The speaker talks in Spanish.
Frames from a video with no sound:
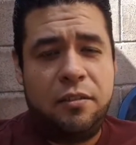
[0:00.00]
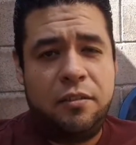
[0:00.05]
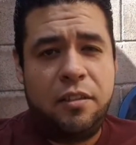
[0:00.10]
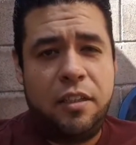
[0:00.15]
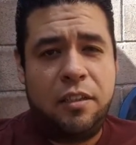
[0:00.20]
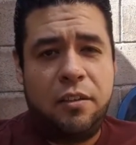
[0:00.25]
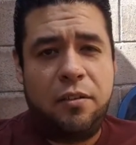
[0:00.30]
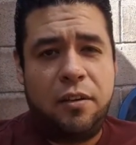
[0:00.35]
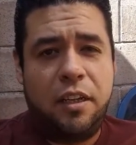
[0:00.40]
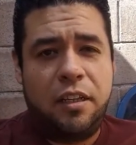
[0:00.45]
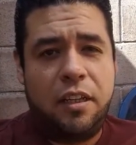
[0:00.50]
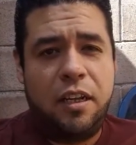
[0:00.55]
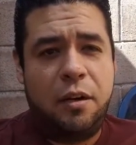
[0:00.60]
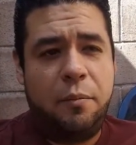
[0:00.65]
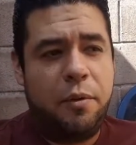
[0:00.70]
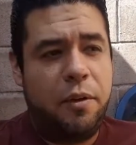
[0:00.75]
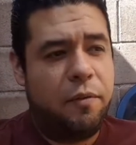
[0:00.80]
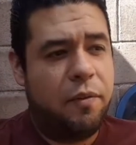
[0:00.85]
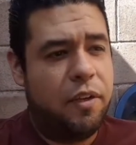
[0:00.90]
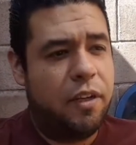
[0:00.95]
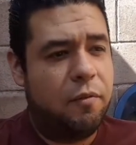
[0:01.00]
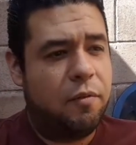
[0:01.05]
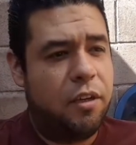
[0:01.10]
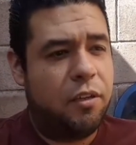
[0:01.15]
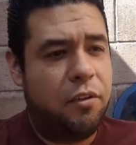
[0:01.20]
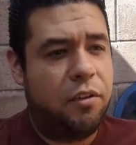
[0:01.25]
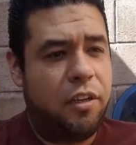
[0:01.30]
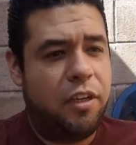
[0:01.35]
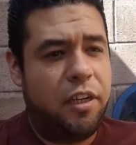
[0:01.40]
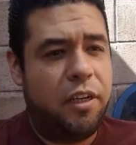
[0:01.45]
contando qué tal me fue ya
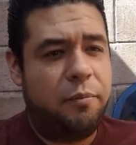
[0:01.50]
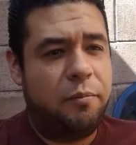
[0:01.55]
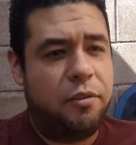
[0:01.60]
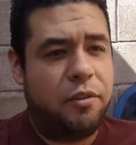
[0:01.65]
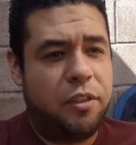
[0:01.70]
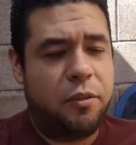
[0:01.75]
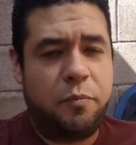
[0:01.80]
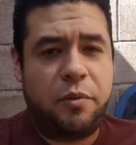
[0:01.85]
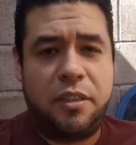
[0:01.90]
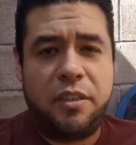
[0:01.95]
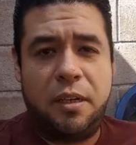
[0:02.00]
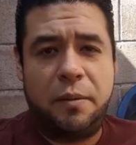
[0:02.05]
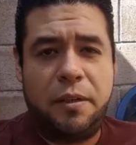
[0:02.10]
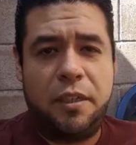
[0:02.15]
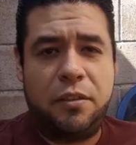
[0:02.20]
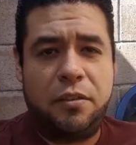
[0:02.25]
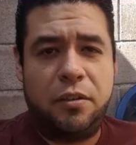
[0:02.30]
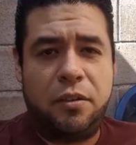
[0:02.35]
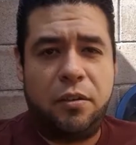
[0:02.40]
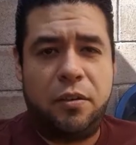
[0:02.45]
cuando lleguemos después de haber hecho